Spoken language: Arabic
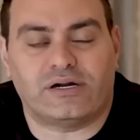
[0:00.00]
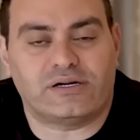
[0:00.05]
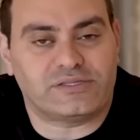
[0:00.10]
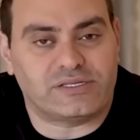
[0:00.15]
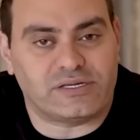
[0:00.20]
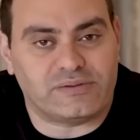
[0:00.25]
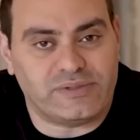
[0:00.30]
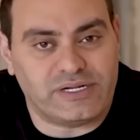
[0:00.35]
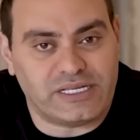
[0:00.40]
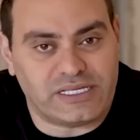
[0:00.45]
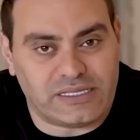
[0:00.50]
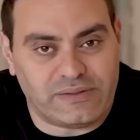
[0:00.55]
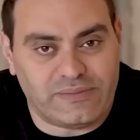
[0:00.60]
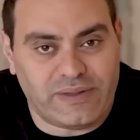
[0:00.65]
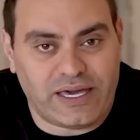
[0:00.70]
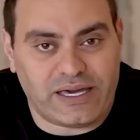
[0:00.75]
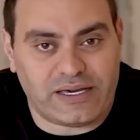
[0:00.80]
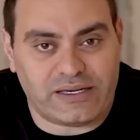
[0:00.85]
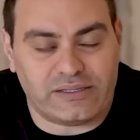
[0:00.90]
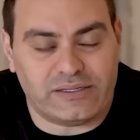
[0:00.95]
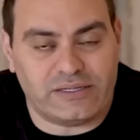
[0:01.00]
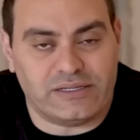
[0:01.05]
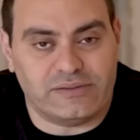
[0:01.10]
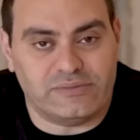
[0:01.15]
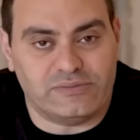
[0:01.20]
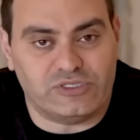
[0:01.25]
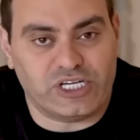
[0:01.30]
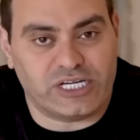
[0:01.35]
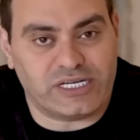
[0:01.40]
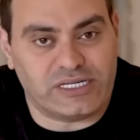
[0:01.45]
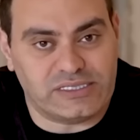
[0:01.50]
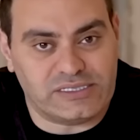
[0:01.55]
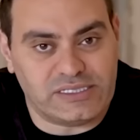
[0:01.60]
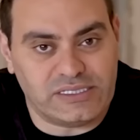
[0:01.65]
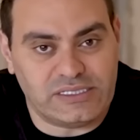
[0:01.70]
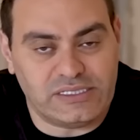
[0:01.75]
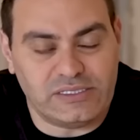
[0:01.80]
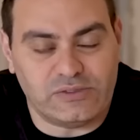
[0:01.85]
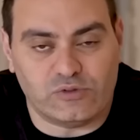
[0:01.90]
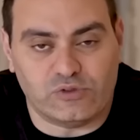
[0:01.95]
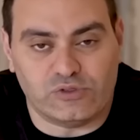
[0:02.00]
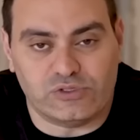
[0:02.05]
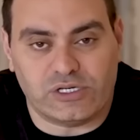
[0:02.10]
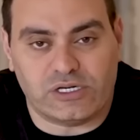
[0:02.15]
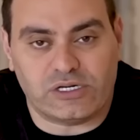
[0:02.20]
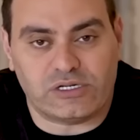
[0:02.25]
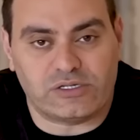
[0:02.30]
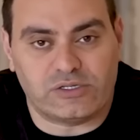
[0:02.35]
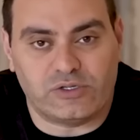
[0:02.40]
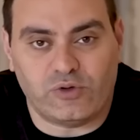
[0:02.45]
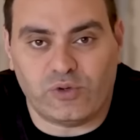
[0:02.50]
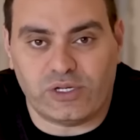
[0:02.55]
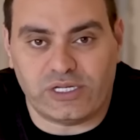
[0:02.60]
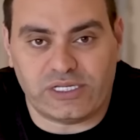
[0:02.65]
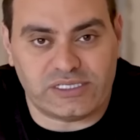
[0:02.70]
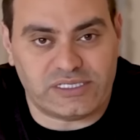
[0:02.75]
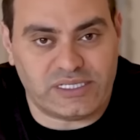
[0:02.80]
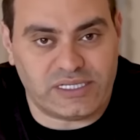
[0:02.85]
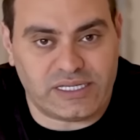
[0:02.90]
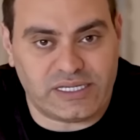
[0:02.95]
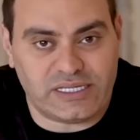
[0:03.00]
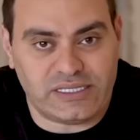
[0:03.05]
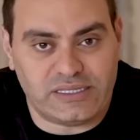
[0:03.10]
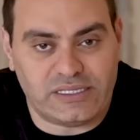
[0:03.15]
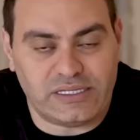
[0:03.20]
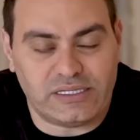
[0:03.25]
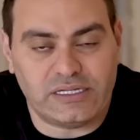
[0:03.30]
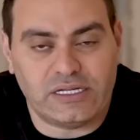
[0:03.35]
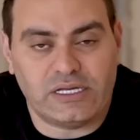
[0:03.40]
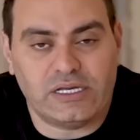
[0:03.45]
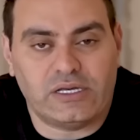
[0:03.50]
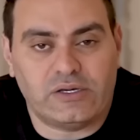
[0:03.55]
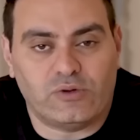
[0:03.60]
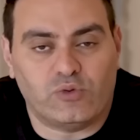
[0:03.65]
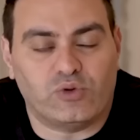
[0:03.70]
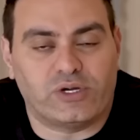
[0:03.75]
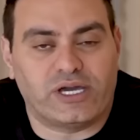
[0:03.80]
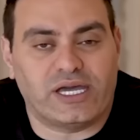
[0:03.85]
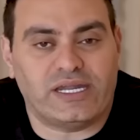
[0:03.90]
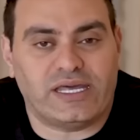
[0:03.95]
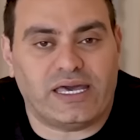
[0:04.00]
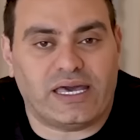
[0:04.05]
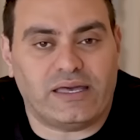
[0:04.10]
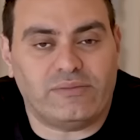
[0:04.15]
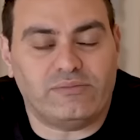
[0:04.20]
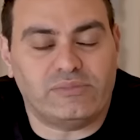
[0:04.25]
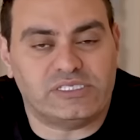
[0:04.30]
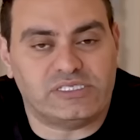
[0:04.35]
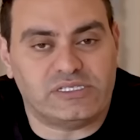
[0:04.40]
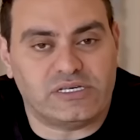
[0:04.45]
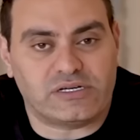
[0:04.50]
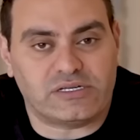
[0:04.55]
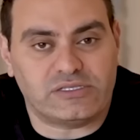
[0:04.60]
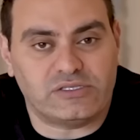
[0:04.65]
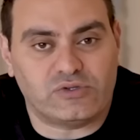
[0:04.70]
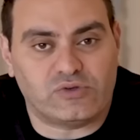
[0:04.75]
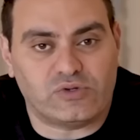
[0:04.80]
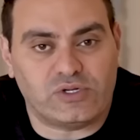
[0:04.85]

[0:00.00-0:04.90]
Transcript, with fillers: اكتر من اجتماع آه، بشكل سري وزار دول كتيره جدا وكان اهم الزيارات دي